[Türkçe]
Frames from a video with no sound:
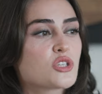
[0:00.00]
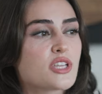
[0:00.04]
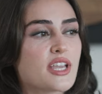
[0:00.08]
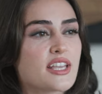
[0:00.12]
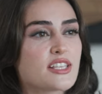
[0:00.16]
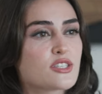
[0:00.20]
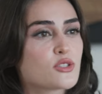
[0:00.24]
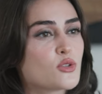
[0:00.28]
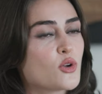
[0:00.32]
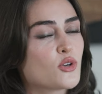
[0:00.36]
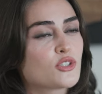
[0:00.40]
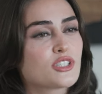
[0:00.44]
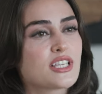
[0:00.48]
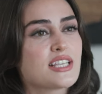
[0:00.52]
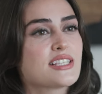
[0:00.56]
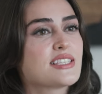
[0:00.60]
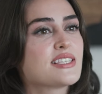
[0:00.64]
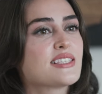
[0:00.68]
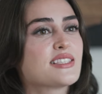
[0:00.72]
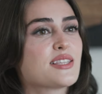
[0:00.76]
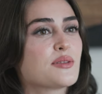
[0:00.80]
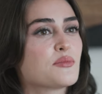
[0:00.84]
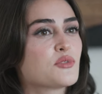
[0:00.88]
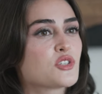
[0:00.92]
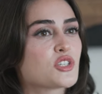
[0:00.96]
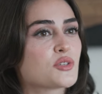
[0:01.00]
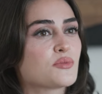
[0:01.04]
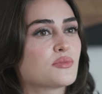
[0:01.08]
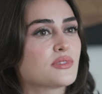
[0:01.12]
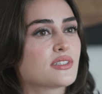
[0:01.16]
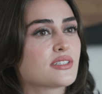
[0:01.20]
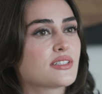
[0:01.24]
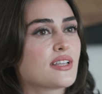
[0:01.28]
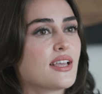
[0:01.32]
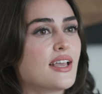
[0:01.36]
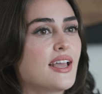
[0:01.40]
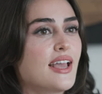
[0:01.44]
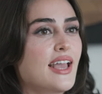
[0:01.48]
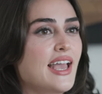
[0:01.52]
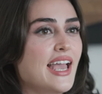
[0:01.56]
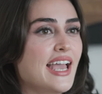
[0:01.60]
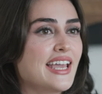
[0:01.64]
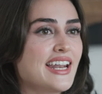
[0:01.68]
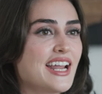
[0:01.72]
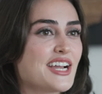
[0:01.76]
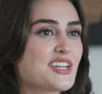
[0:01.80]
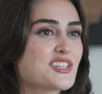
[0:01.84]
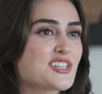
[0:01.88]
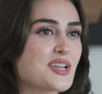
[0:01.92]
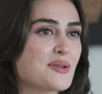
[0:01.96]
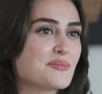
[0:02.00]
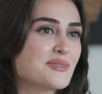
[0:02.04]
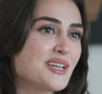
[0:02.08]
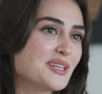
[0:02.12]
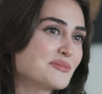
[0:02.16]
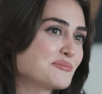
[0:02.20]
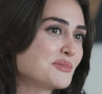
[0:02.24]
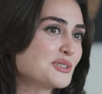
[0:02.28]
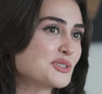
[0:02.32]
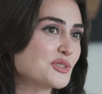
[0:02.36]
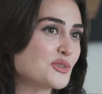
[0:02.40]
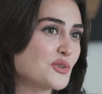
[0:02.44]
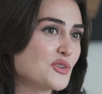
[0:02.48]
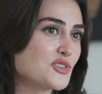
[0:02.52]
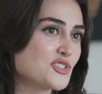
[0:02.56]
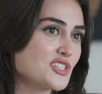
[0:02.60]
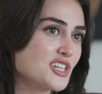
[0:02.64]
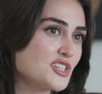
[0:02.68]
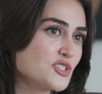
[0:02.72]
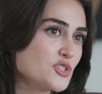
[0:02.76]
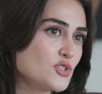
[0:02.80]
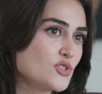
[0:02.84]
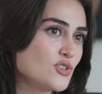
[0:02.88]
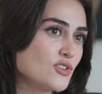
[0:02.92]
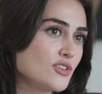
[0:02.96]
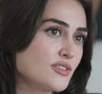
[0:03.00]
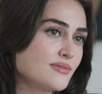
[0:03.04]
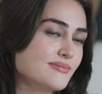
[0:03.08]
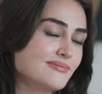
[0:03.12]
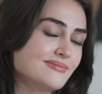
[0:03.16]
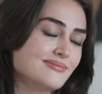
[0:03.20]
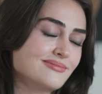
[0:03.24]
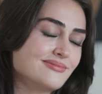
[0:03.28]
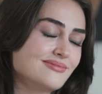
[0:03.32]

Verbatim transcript: kez, 4 kez izlemişimdir. Her akşam yatmadan önce açıyorum,